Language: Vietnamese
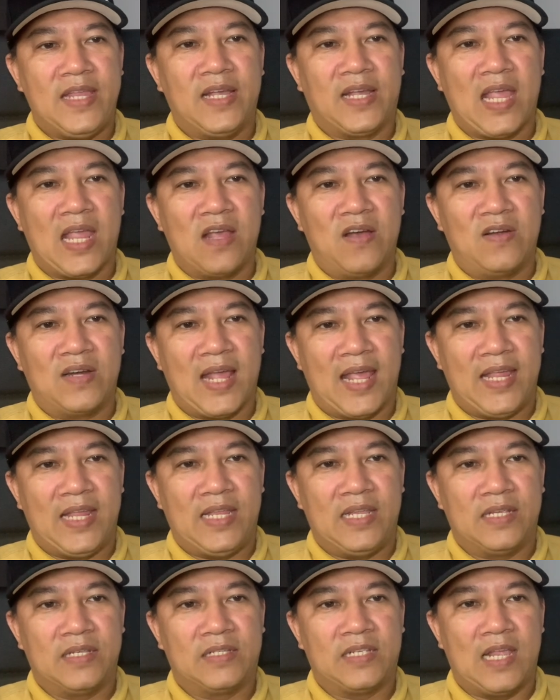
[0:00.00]
những cái người
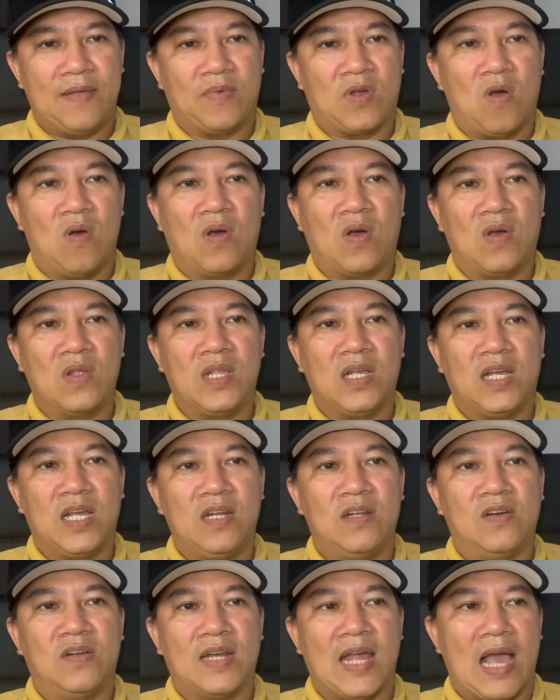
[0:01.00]
này xem còn có những
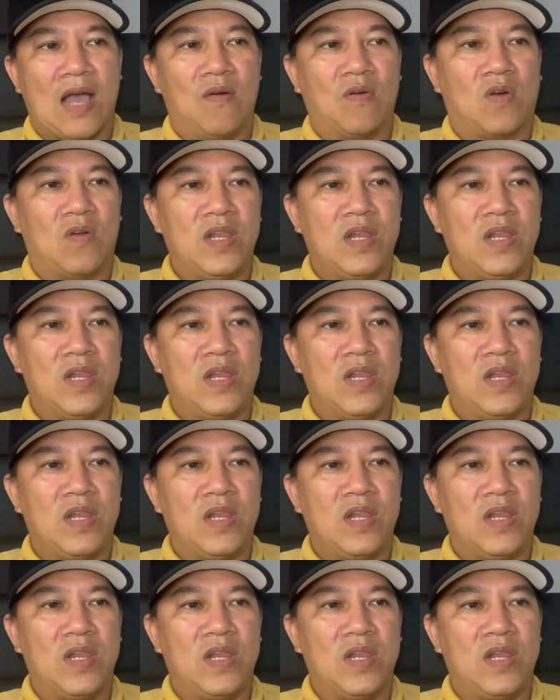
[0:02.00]
cái người nào